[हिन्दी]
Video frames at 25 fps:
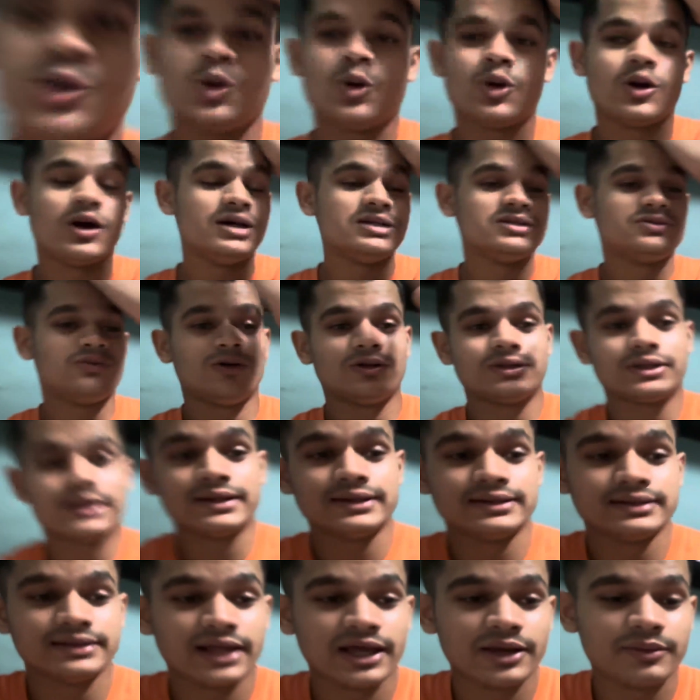गाइस वाटर
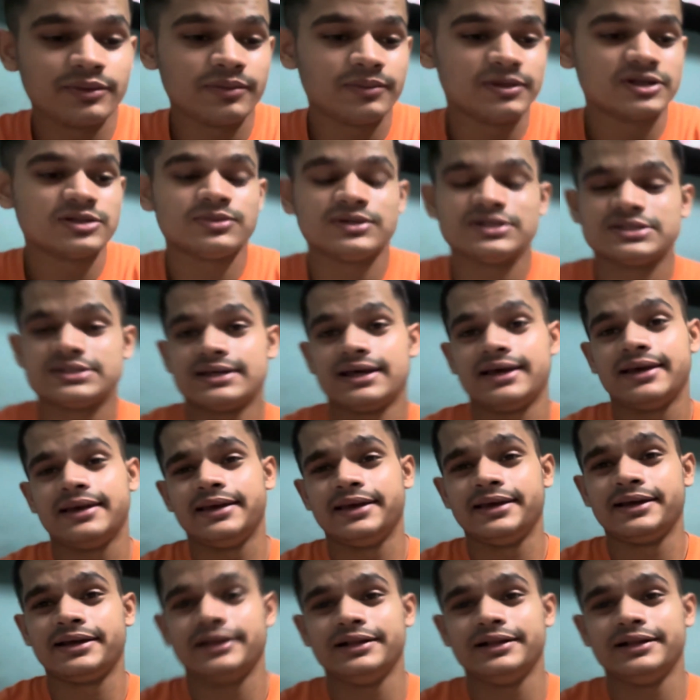इनटेक भी बस बच गया एक